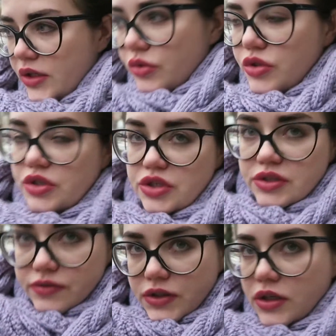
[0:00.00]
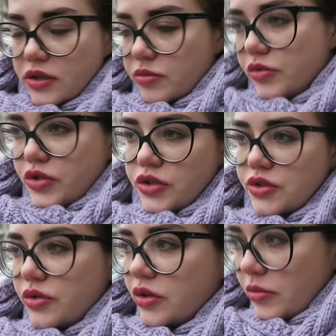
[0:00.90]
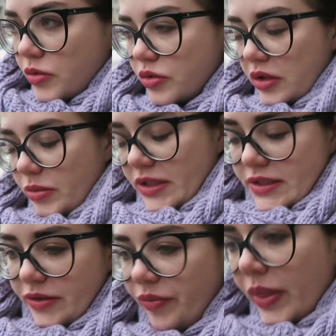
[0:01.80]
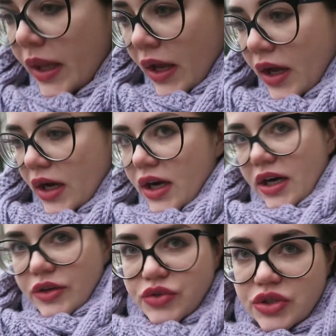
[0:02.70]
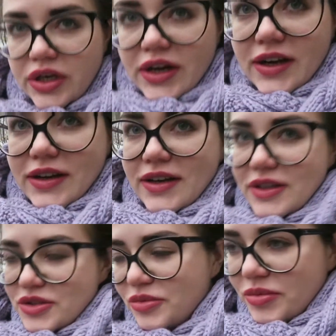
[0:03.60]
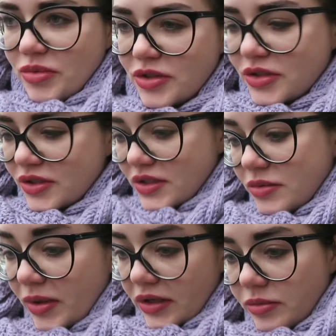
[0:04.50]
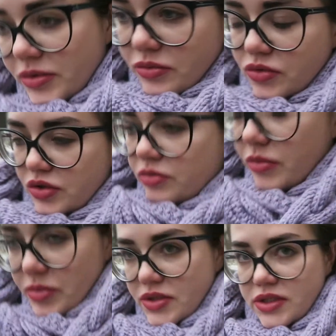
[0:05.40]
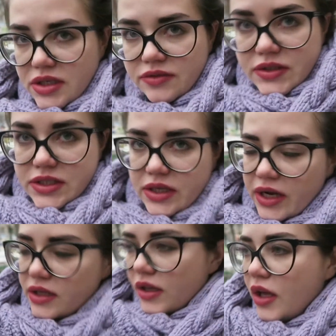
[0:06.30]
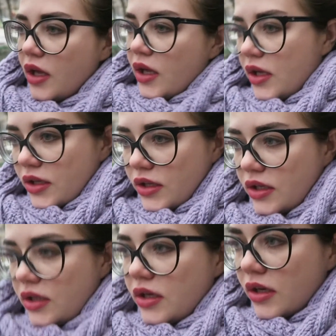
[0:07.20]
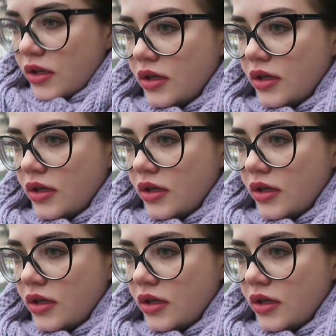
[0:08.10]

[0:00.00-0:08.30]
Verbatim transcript: и уже сейчас выехала, буду через 40 минут на месте. А, вчера особо больше не снимала, потому что мы посидели в ресторане и